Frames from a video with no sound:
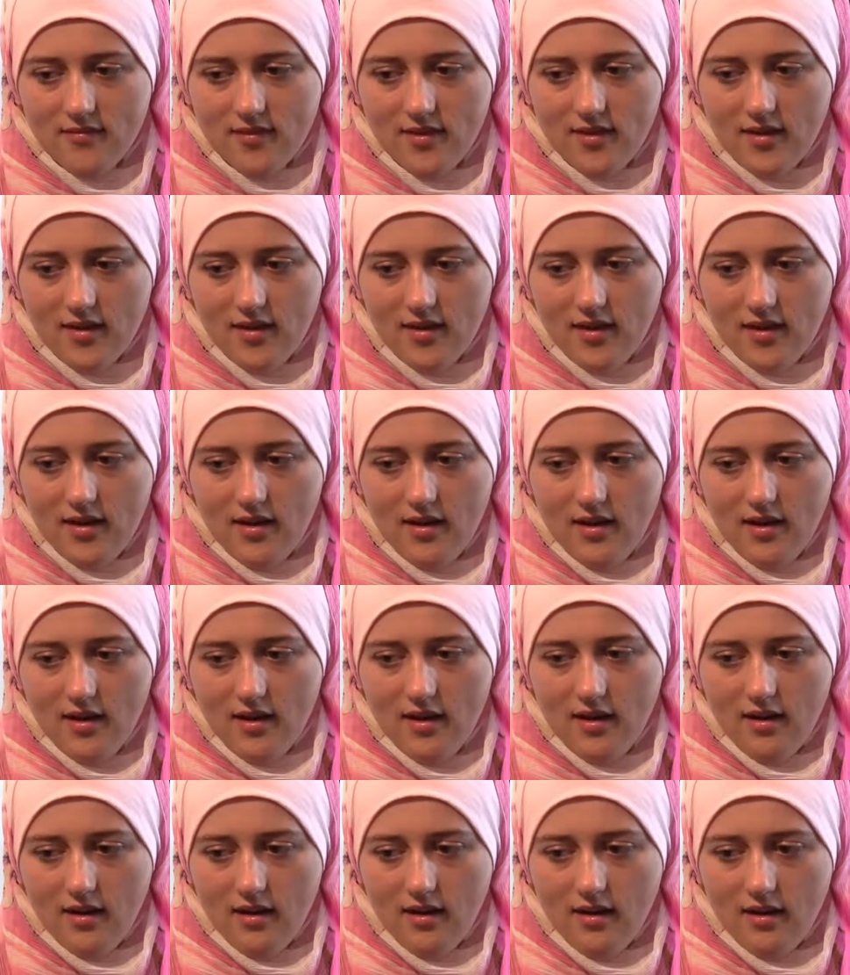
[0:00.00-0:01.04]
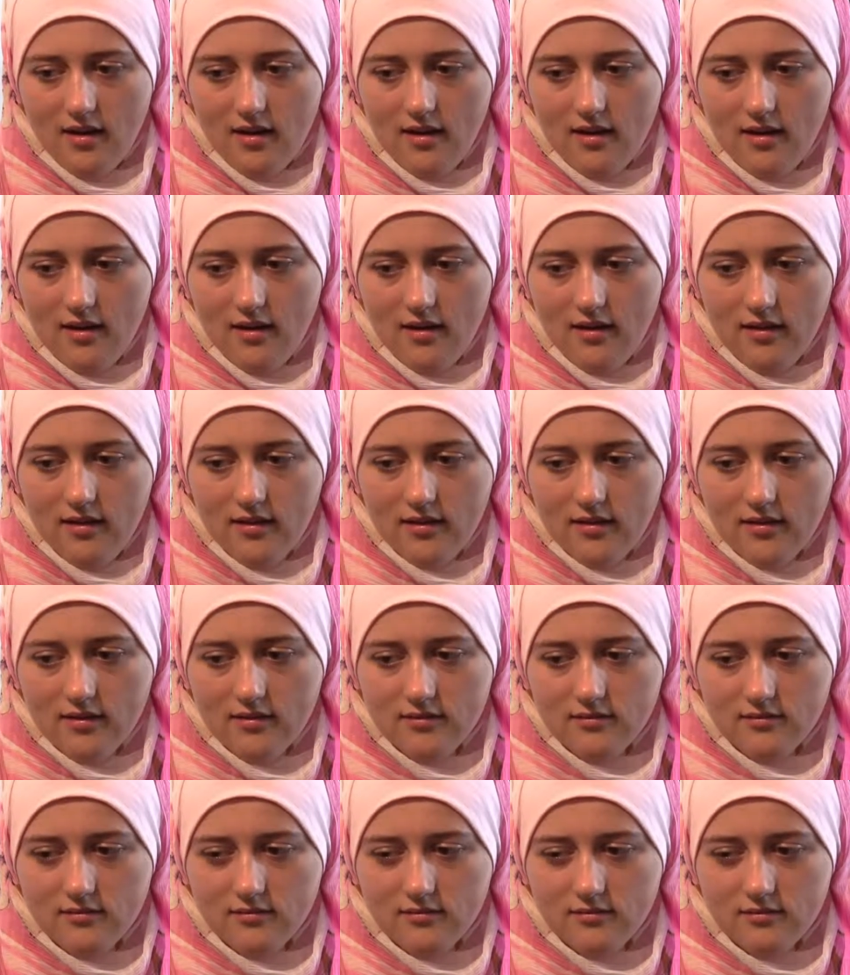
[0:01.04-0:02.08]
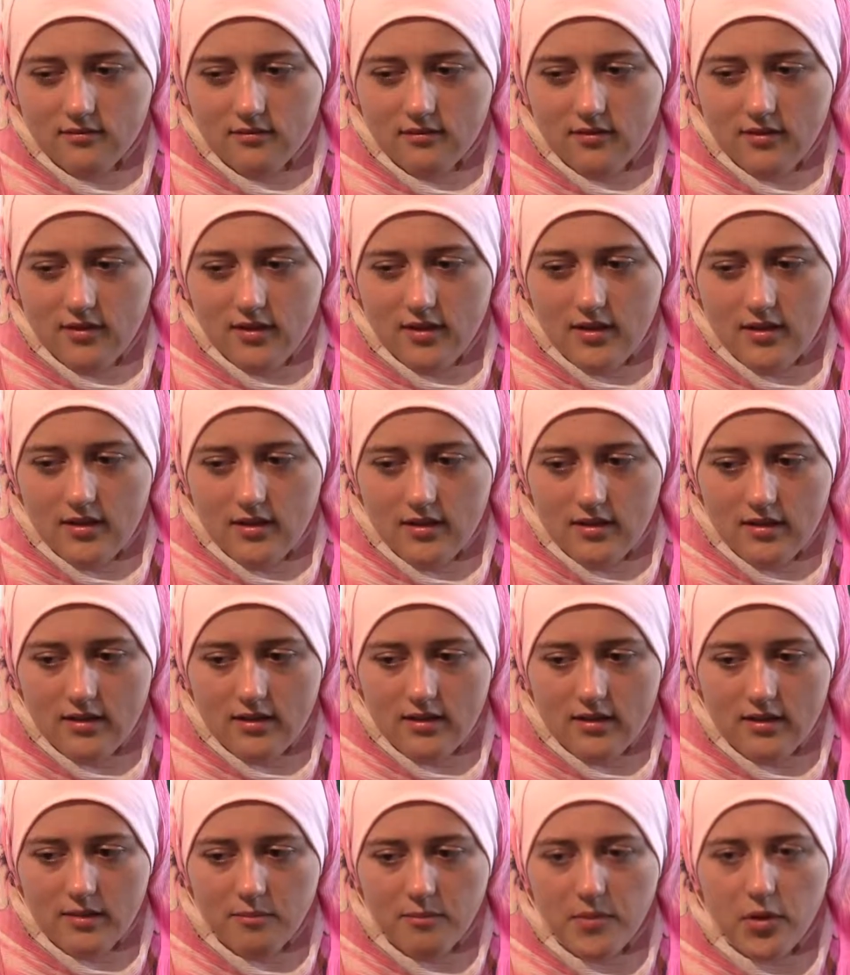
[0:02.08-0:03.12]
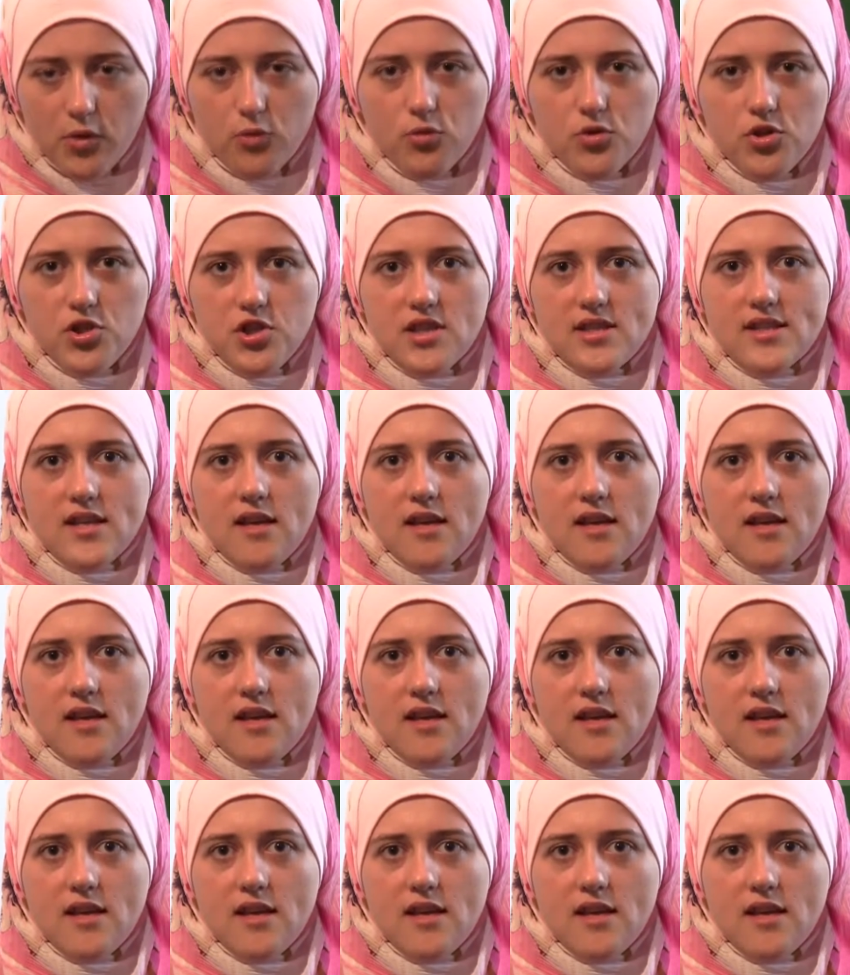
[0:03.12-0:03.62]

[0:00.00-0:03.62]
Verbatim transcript: Evimizde oturma odasında üçümüz oturuyorduk.